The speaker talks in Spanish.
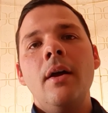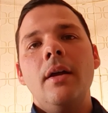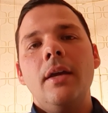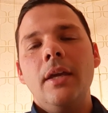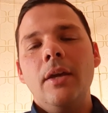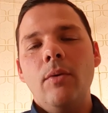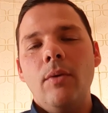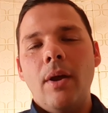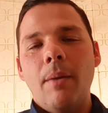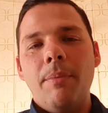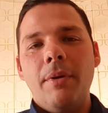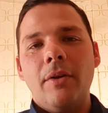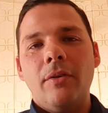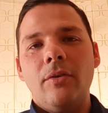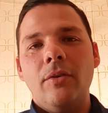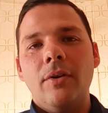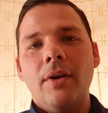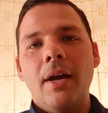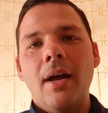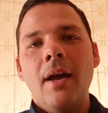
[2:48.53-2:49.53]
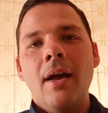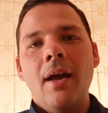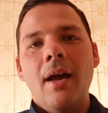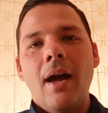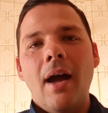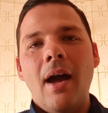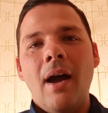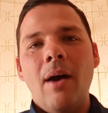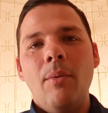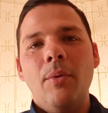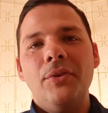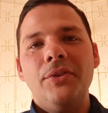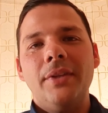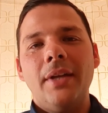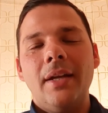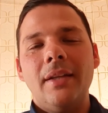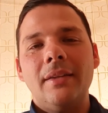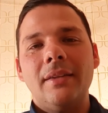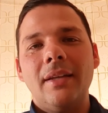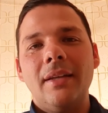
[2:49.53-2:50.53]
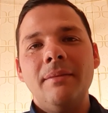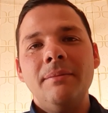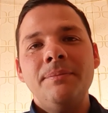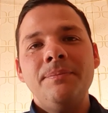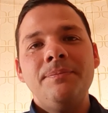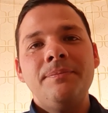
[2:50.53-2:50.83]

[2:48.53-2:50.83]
y una persona abundante.